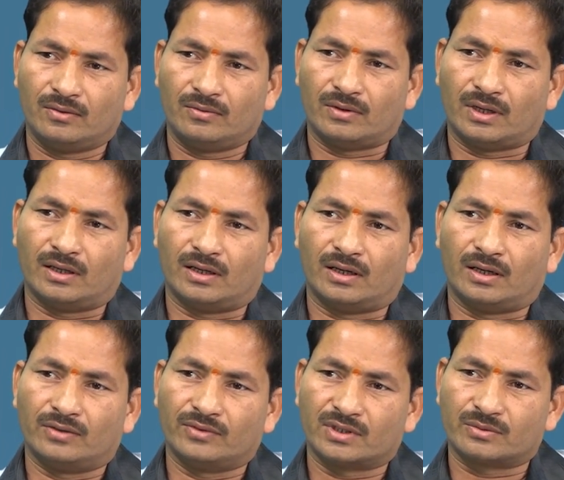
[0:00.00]
వాళ్ళ
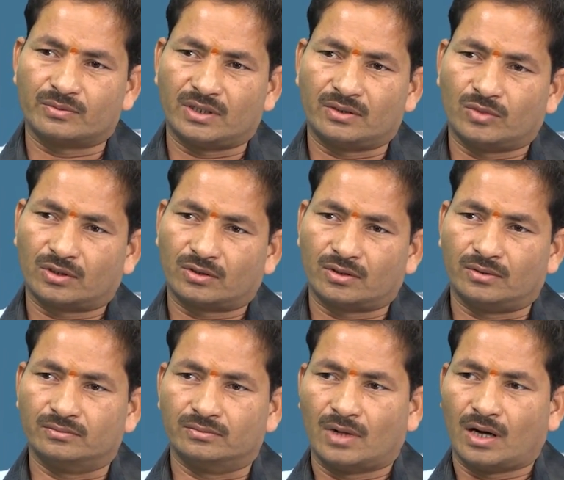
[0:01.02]
ఇన్వెస్ట్మెంట్ మొత్తం
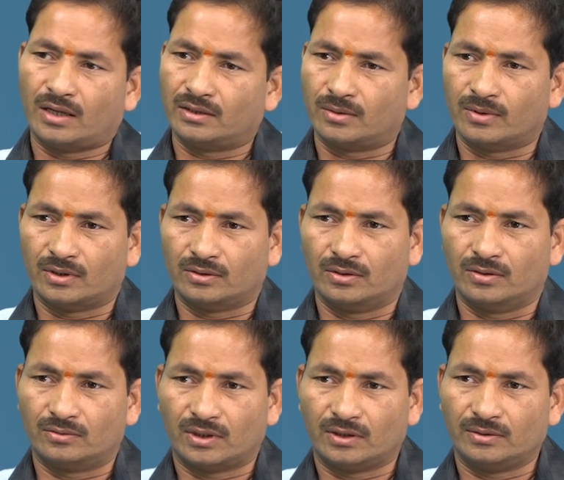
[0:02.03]
హైదరాబాదులో
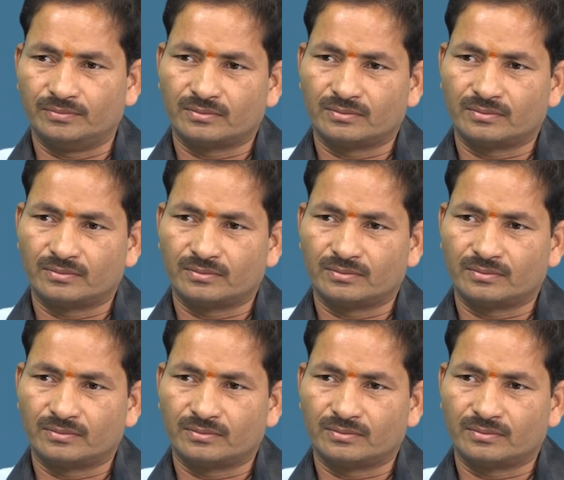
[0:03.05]
ఉంటుంది